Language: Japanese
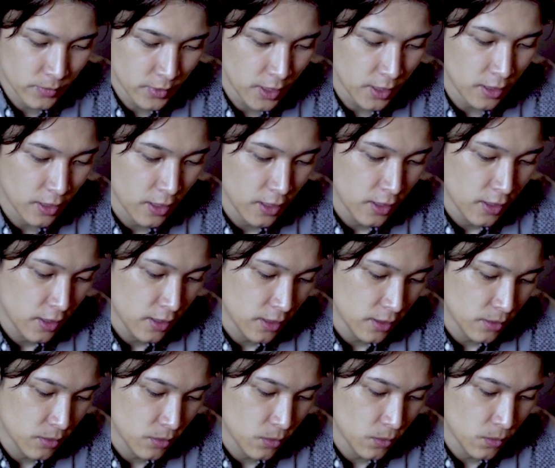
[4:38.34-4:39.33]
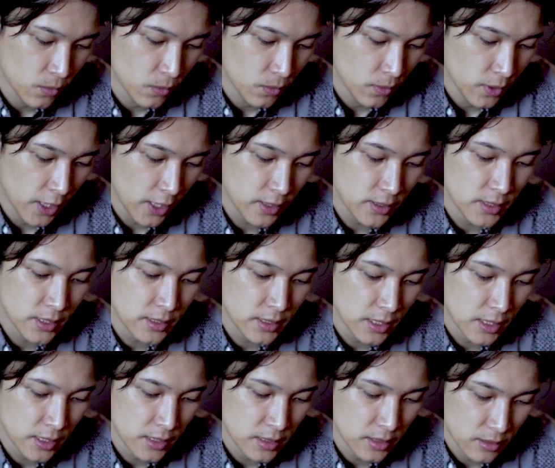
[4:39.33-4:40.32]
で、えっと
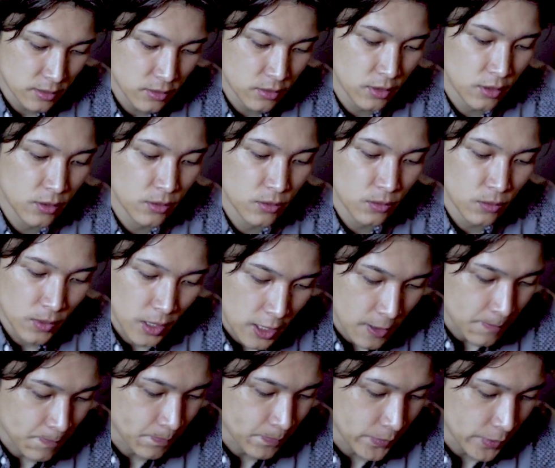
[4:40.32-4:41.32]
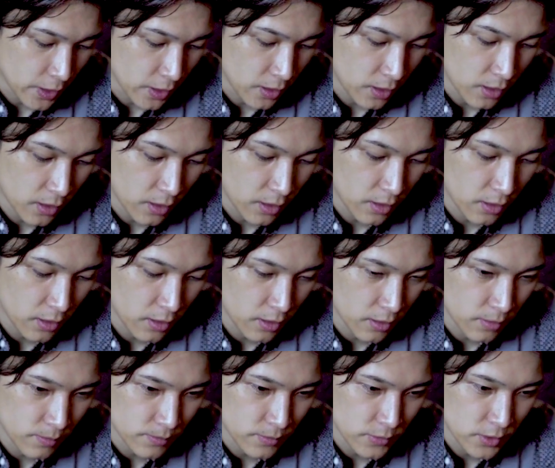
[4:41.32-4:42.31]
エクササイズっていうのは、
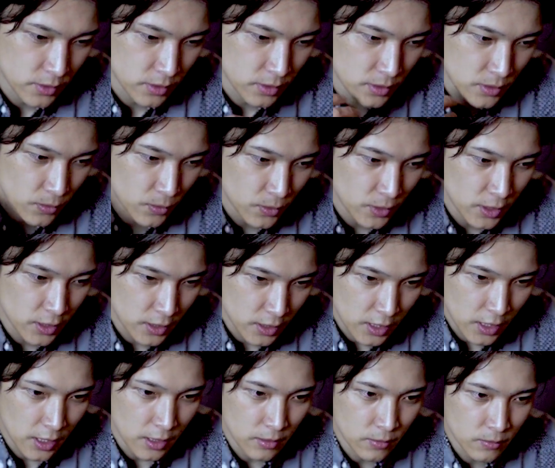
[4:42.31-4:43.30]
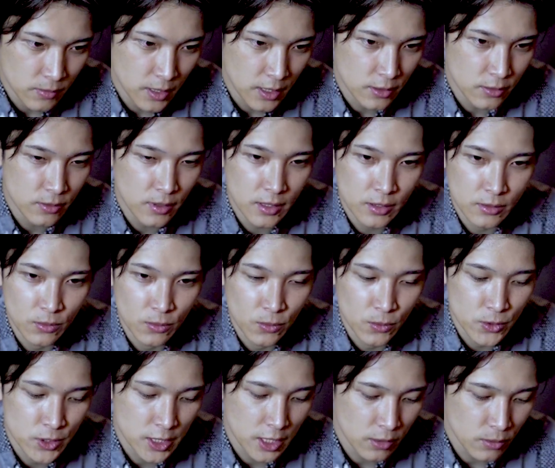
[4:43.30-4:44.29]
えそういったワークアウト
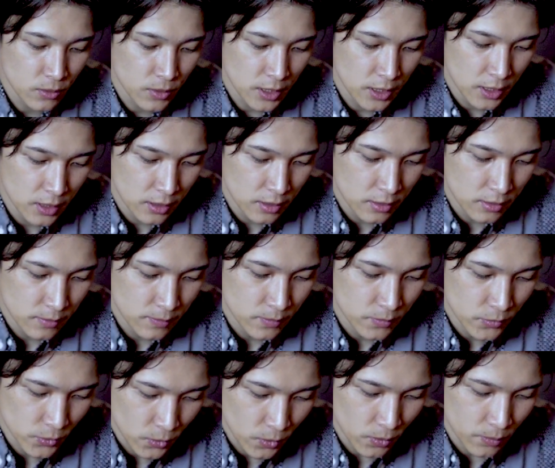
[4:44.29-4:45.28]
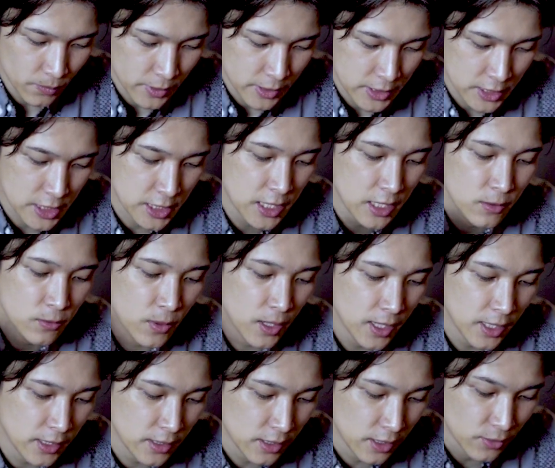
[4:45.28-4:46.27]
をした時の時間を
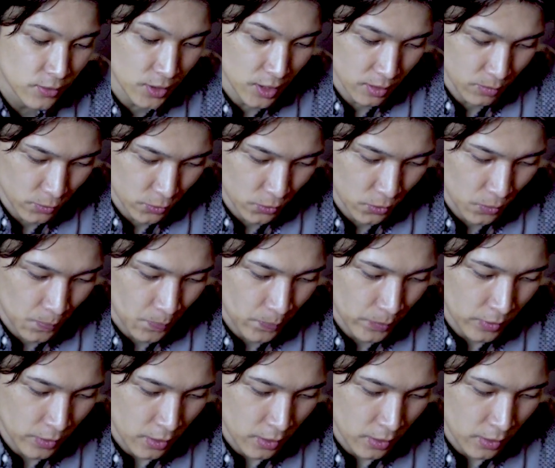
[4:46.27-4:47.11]
測ってくれるもの